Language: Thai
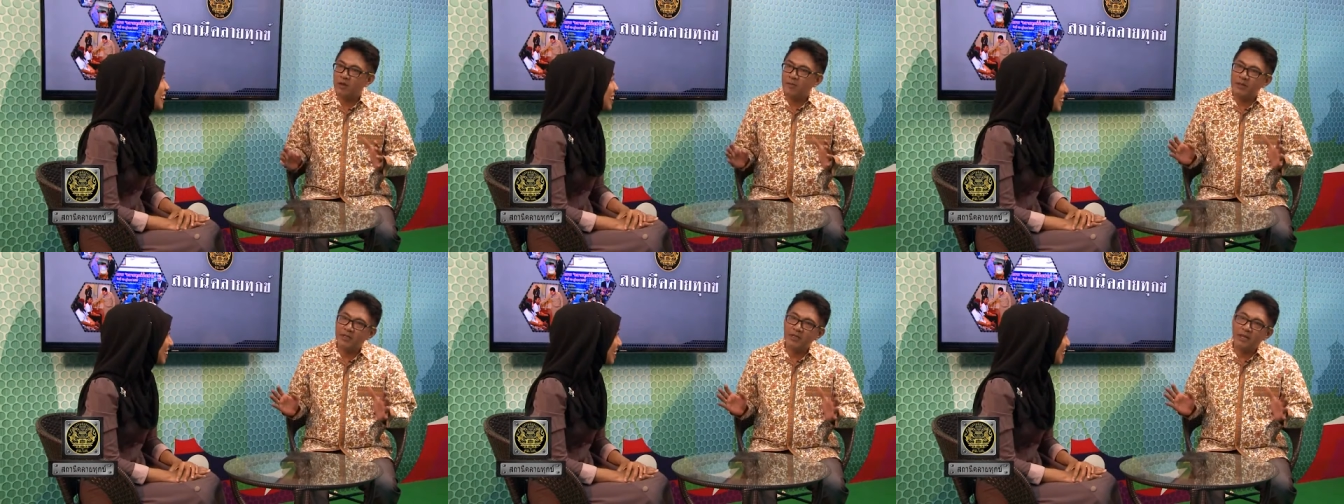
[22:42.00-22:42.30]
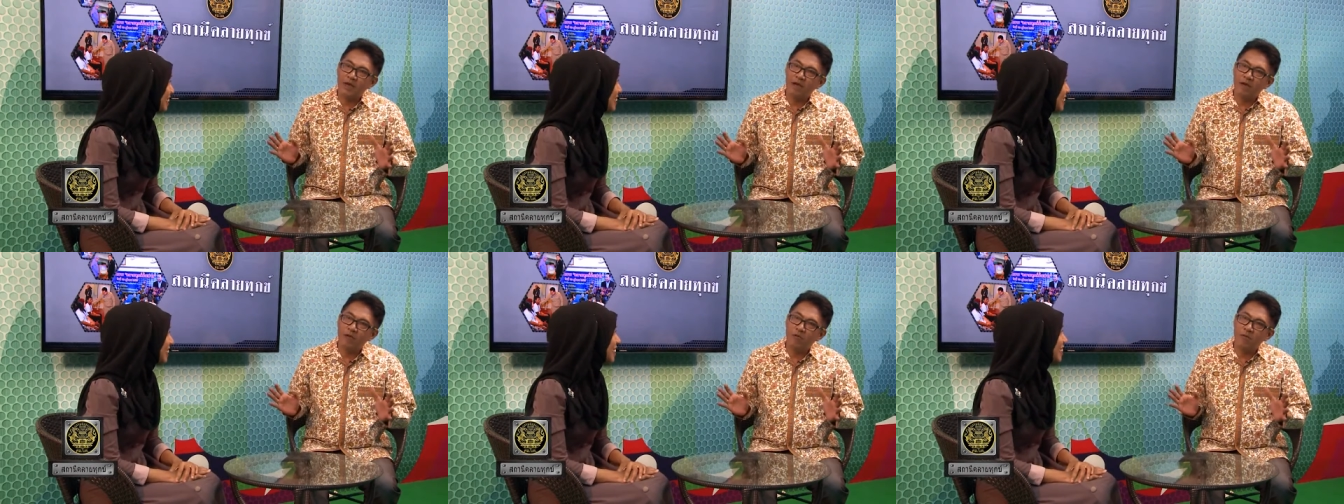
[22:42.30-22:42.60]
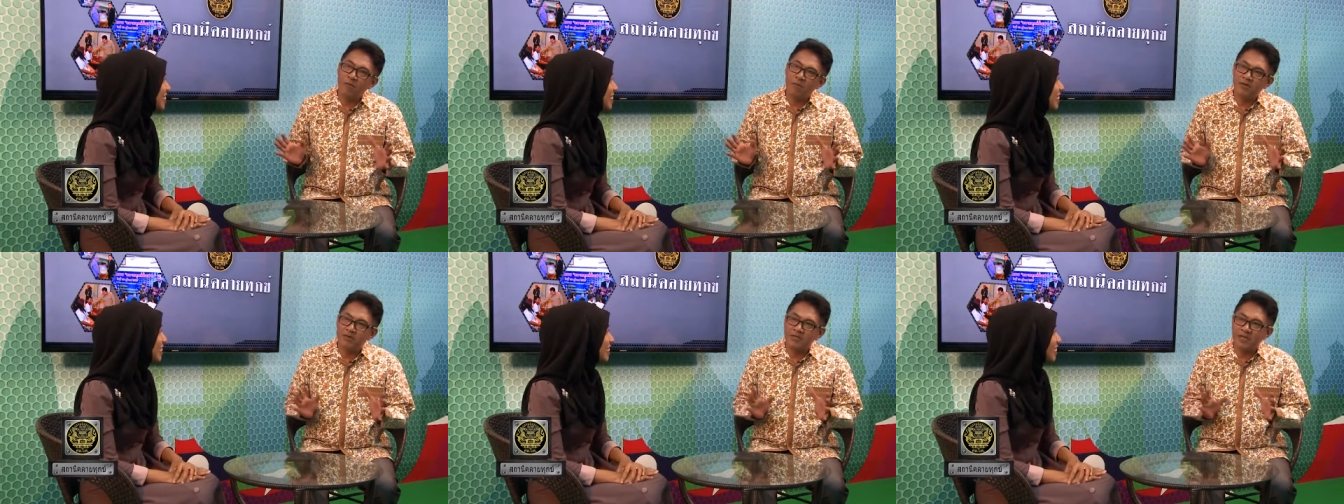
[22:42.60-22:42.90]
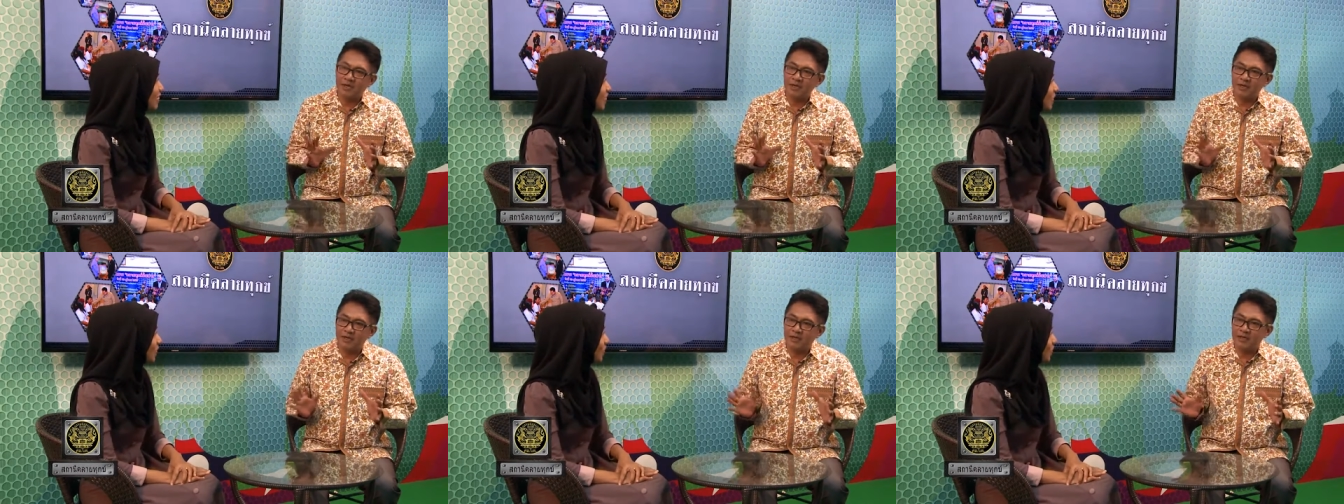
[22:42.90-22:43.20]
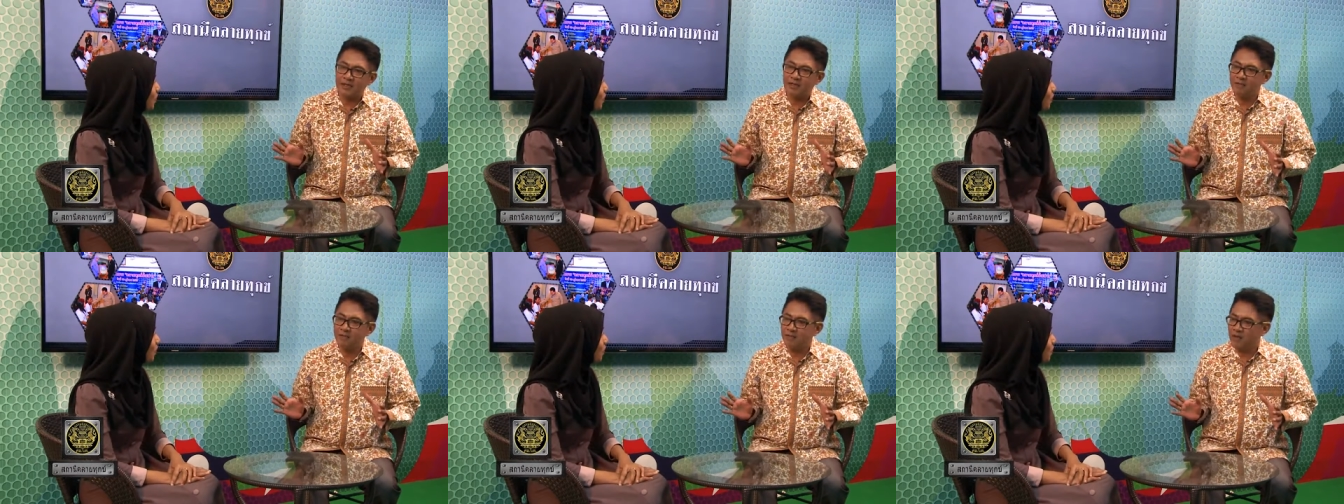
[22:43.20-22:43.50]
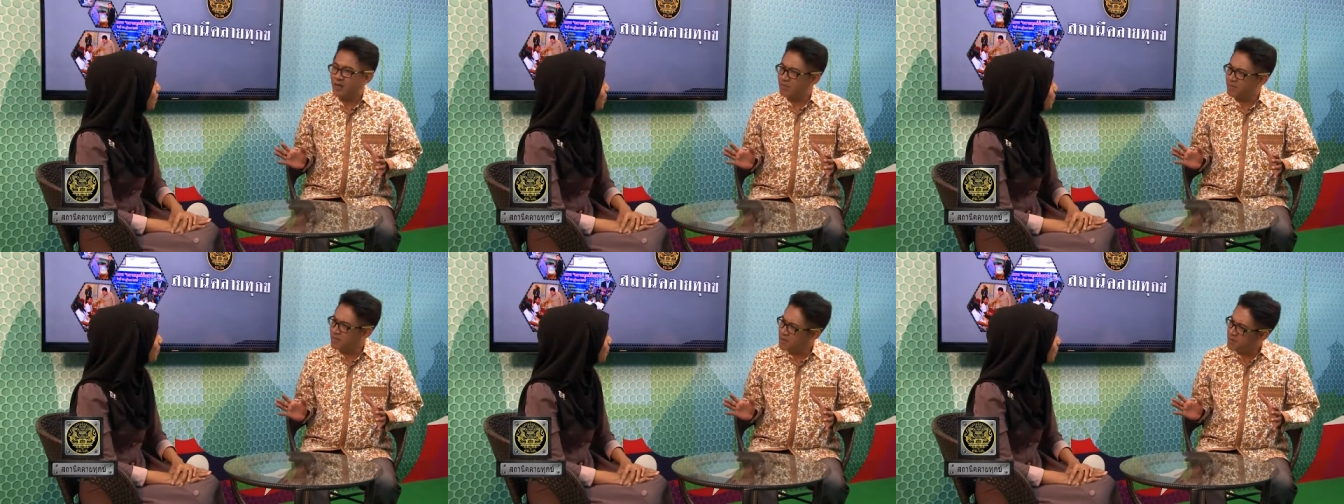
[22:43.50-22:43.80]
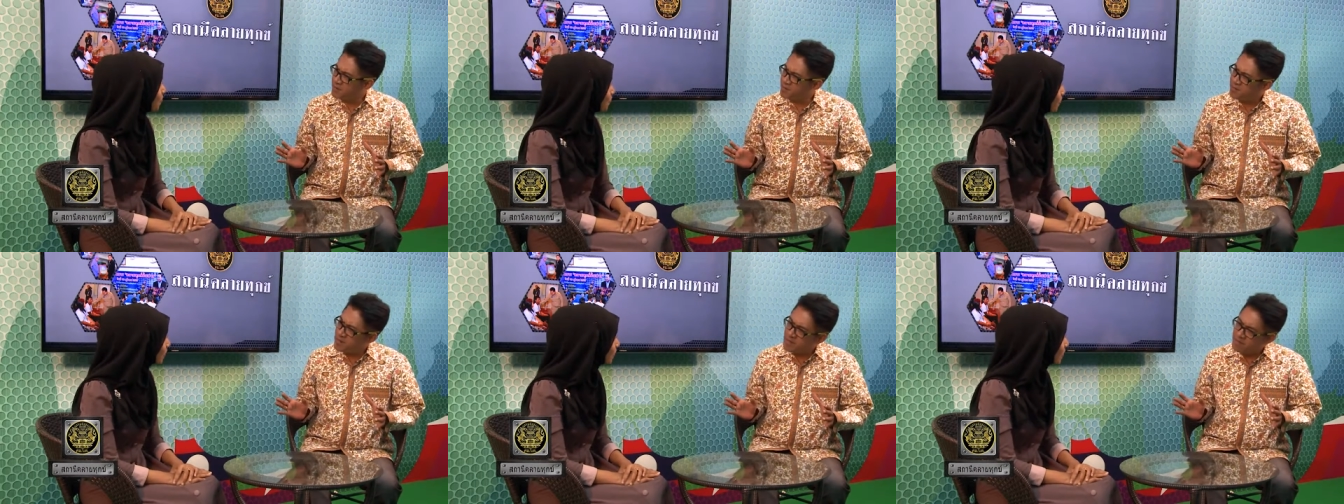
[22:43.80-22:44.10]
ล้วปัญหาอุปสรรคในการทำงานมี
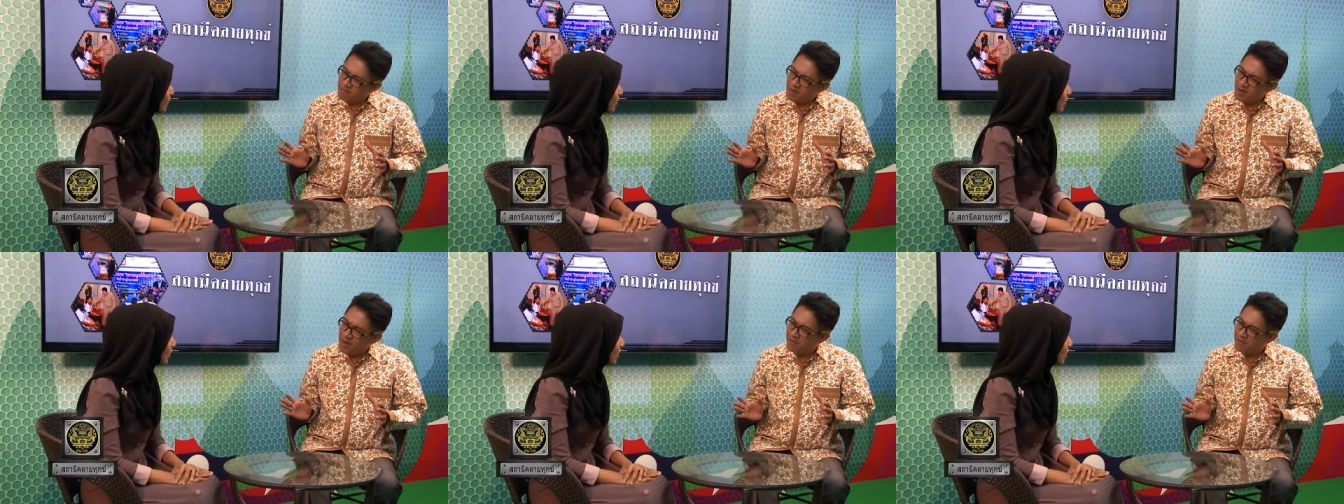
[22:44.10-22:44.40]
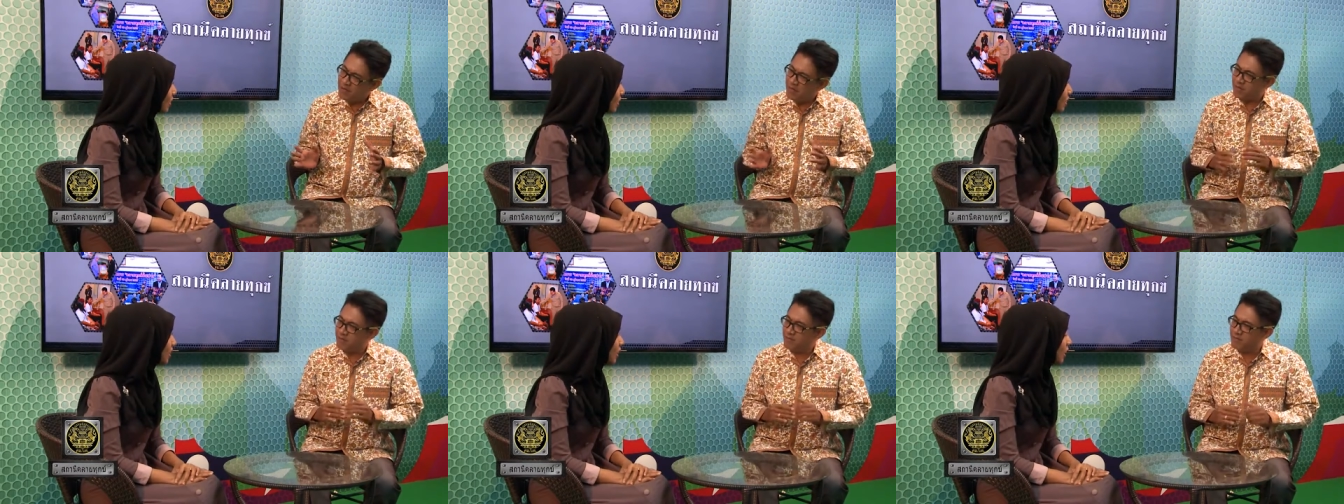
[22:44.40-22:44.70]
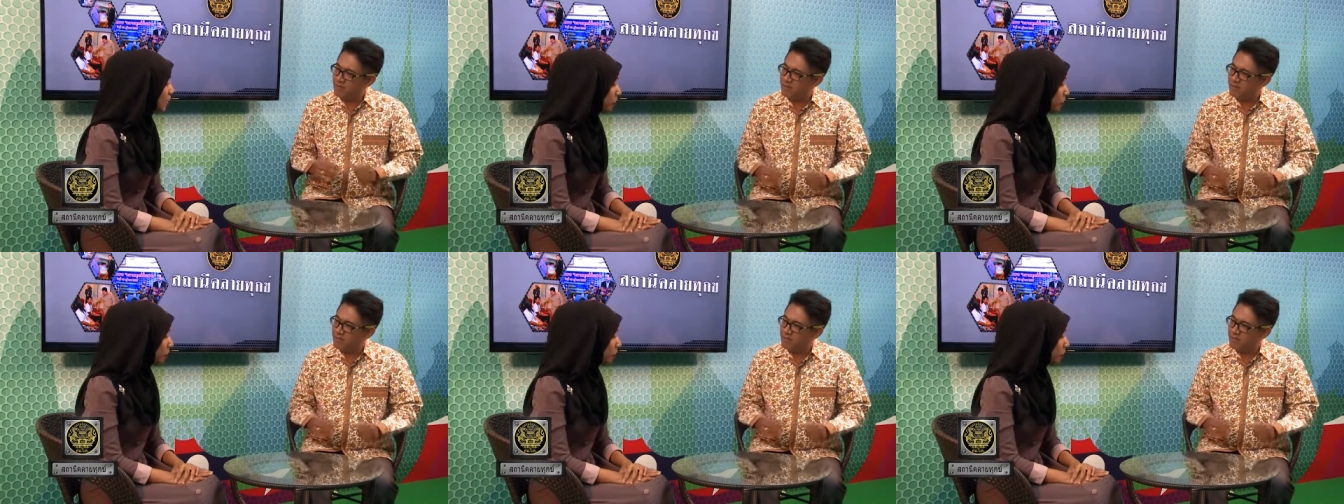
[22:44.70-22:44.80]
มีบ้างไหมครับ